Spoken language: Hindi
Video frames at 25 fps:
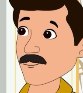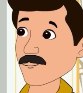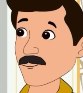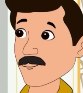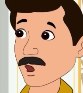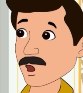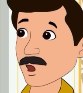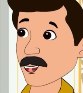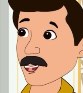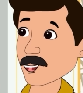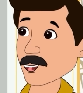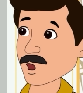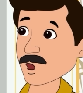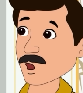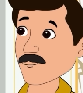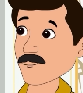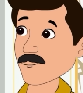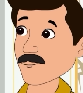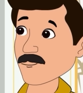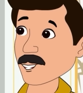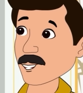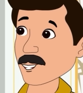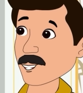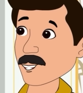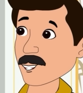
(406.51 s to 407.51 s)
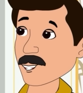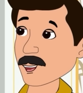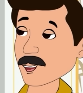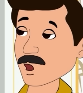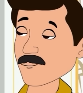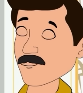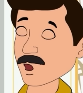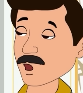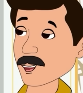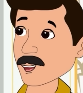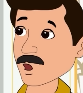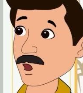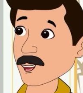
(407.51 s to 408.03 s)
और वॉक भी नहीं तो
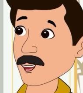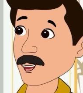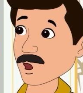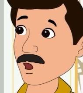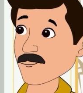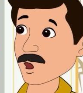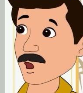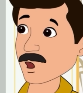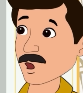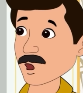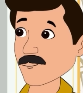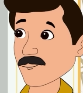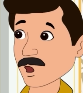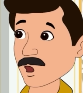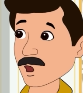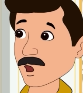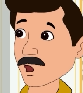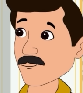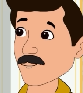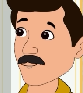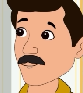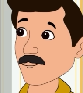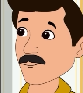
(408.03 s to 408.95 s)
घर के काम में लग जाओ